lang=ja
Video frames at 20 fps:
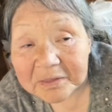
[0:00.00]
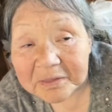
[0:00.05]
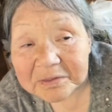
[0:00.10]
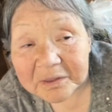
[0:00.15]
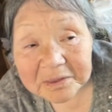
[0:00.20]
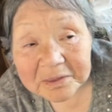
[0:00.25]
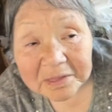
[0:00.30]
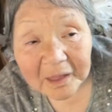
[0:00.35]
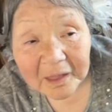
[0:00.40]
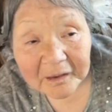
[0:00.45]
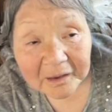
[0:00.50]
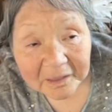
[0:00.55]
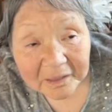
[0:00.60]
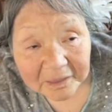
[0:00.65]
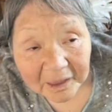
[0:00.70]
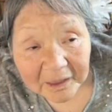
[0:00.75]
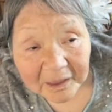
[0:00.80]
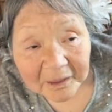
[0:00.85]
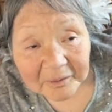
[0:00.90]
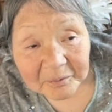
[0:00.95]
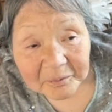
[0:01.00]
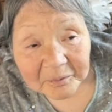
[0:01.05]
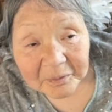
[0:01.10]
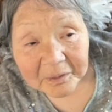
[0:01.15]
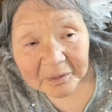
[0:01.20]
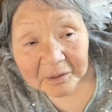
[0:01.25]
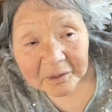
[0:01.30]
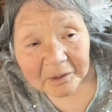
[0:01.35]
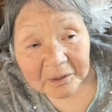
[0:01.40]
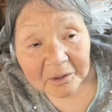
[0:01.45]
帰ってきたらね
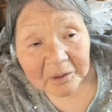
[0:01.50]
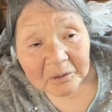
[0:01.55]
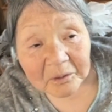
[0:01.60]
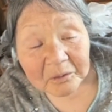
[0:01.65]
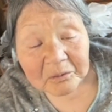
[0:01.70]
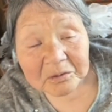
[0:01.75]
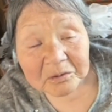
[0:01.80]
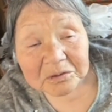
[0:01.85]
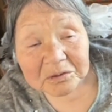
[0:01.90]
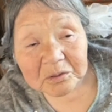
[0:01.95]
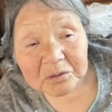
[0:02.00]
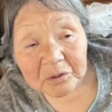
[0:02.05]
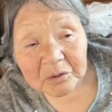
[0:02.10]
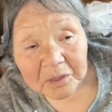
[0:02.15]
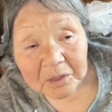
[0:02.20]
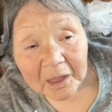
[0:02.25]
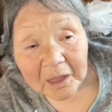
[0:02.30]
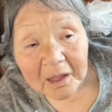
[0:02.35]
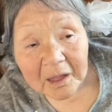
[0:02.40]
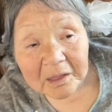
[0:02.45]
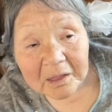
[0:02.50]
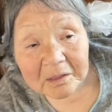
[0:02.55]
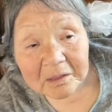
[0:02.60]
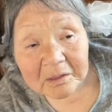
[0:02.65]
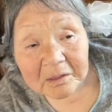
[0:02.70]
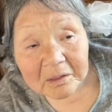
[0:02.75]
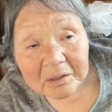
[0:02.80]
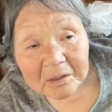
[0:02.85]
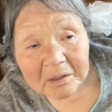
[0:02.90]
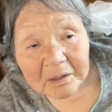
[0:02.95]
うちのね
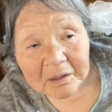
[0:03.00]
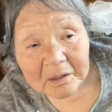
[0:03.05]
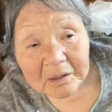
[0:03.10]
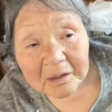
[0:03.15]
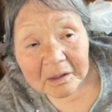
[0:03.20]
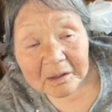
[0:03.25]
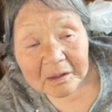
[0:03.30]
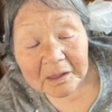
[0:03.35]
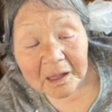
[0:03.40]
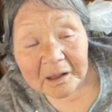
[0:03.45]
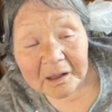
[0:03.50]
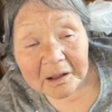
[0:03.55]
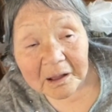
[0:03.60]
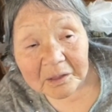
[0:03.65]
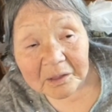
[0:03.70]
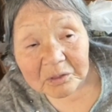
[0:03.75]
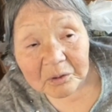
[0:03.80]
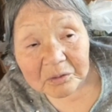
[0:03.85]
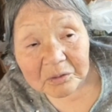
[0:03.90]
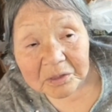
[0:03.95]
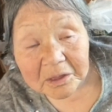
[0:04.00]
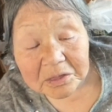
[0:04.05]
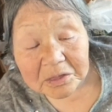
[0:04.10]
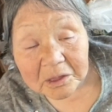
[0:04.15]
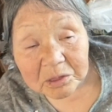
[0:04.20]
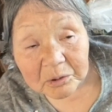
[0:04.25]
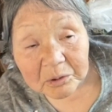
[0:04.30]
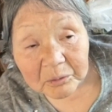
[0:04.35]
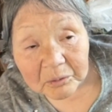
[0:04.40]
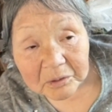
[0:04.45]
玄関の
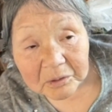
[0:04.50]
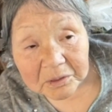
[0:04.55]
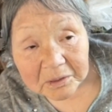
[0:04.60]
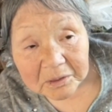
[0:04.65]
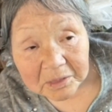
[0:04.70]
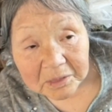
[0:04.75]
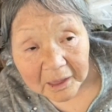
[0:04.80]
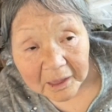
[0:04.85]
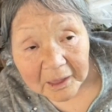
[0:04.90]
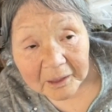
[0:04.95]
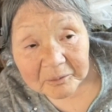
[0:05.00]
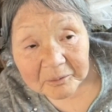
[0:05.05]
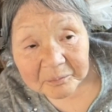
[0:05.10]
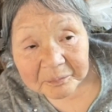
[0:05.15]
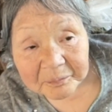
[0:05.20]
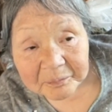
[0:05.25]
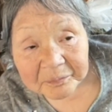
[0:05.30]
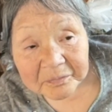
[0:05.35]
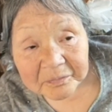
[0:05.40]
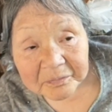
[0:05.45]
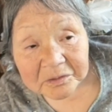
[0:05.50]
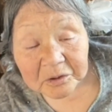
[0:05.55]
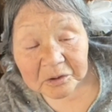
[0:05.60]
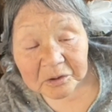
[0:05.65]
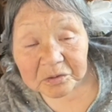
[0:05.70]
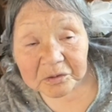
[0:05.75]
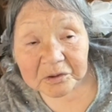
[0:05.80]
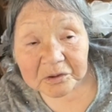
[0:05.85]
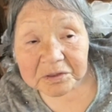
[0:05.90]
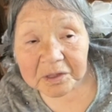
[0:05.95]
出たとこにね
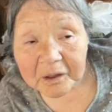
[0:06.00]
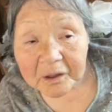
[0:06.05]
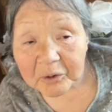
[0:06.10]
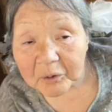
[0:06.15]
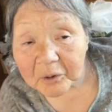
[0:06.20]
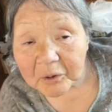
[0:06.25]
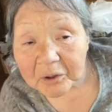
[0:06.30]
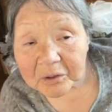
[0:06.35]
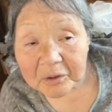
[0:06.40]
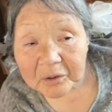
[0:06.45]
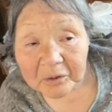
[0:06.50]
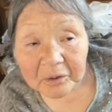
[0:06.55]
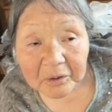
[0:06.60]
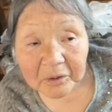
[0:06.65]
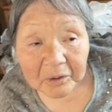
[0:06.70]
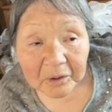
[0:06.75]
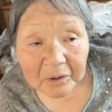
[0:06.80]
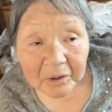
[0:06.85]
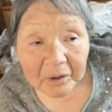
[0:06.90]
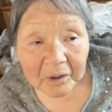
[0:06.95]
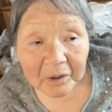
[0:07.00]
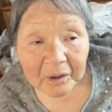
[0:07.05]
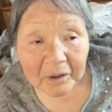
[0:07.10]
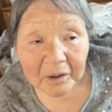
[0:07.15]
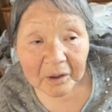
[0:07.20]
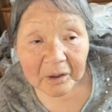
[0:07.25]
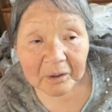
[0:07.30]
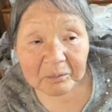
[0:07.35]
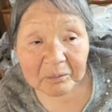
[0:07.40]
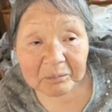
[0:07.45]
ちょっとしたこういう
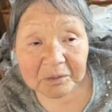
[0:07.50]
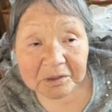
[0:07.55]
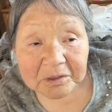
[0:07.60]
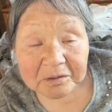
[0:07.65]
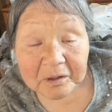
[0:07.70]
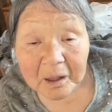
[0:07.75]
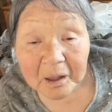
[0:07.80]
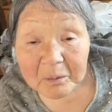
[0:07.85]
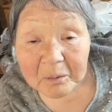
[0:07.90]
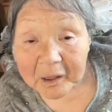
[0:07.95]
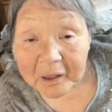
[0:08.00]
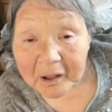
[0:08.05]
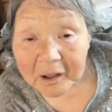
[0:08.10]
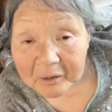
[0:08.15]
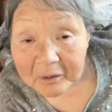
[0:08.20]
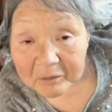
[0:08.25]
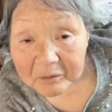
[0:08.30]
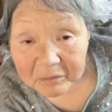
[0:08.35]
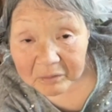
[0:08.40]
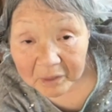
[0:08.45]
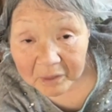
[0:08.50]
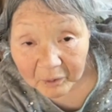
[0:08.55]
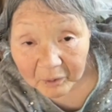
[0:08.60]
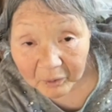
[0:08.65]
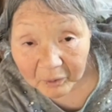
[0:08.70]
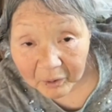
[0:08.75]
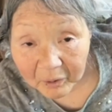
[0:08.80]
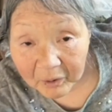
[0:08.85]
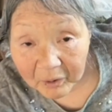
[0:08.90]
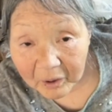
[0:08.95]
水がめがあるんだよ
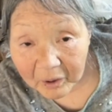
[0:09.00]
